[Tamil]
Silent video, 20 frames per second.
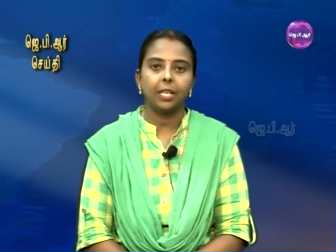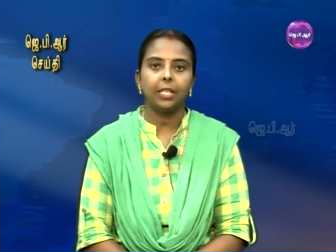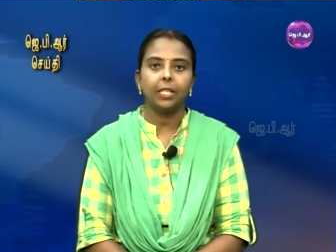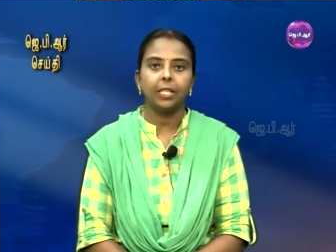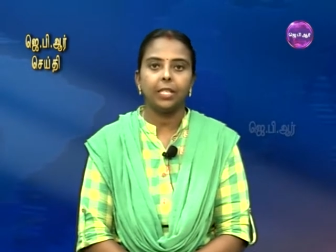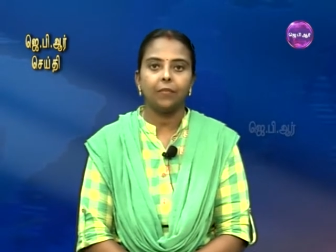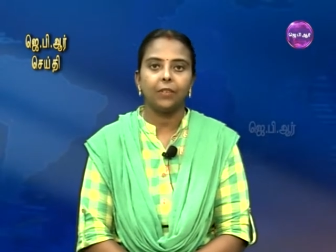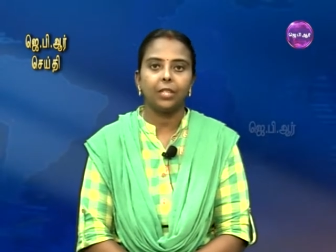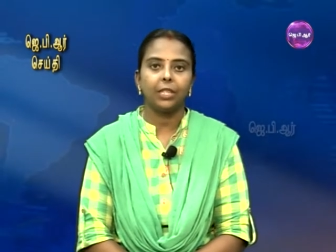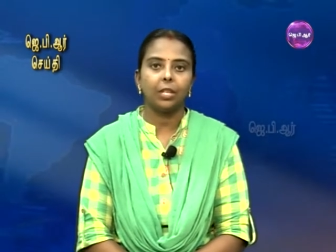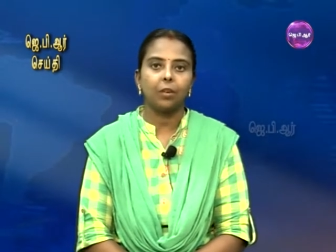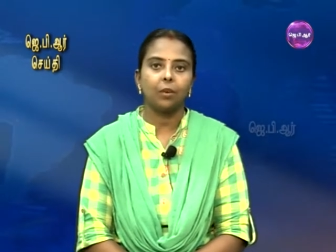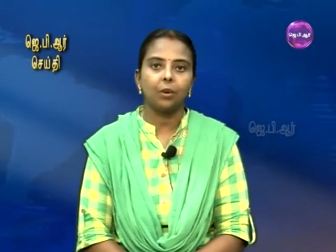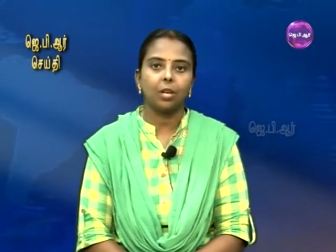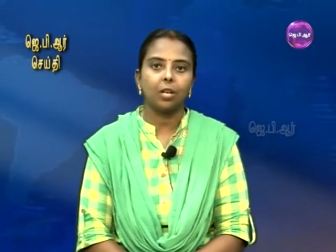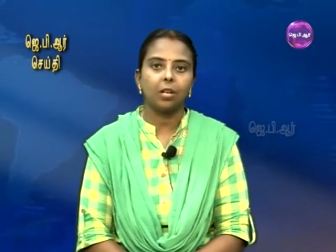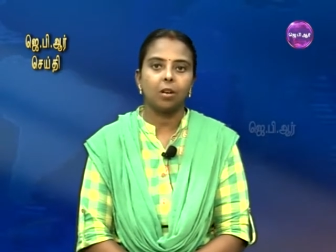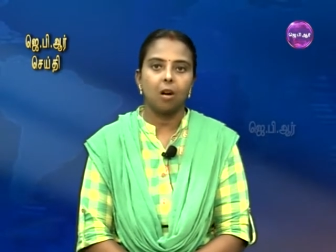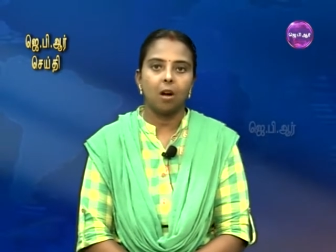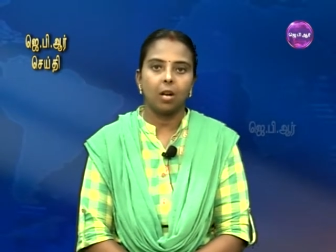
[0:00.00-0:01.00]
இருபத்தி ஓரு
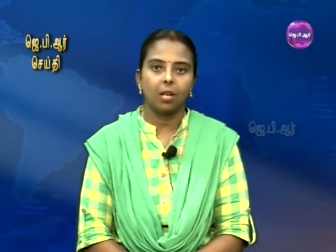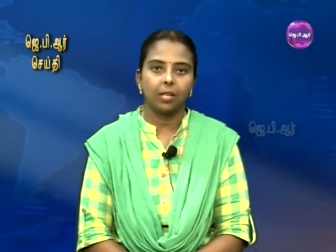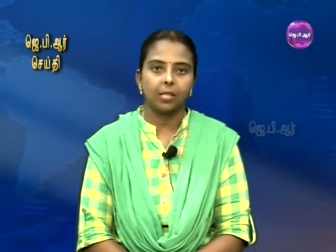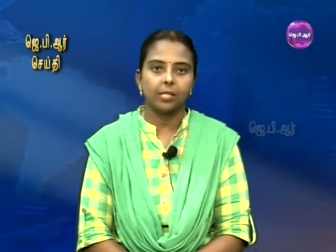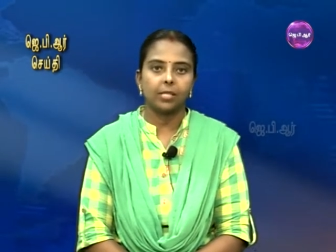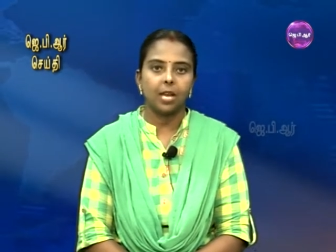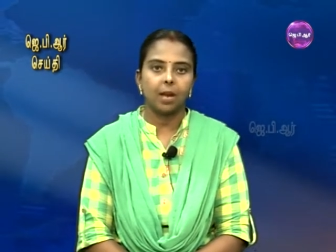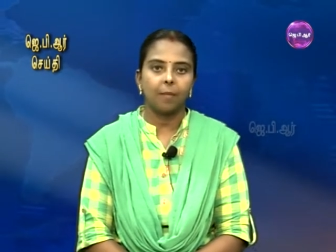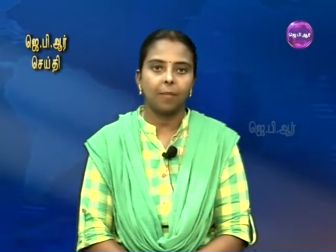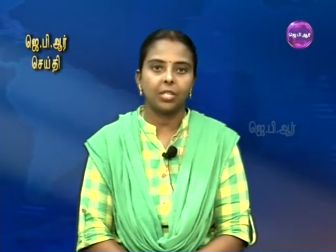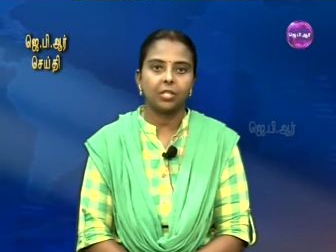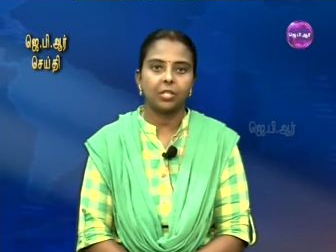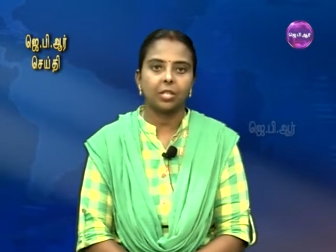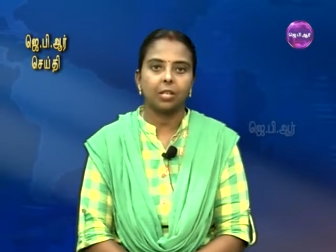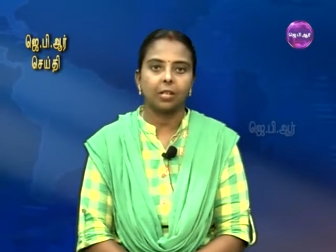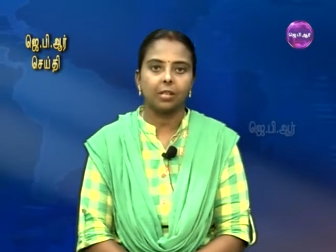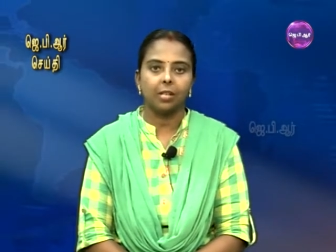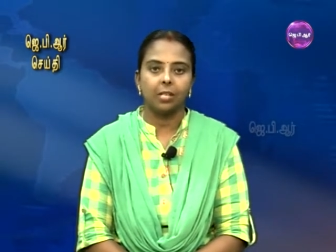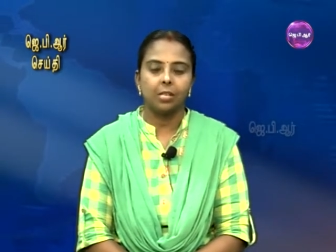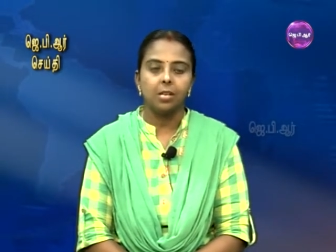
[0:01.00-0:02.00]
காங்கிரஸ்
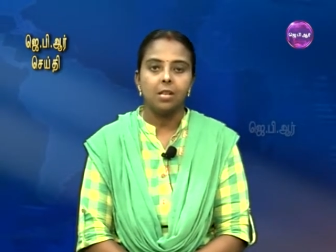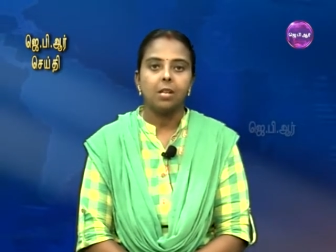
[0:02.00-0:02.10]
அமைச்சர்கள்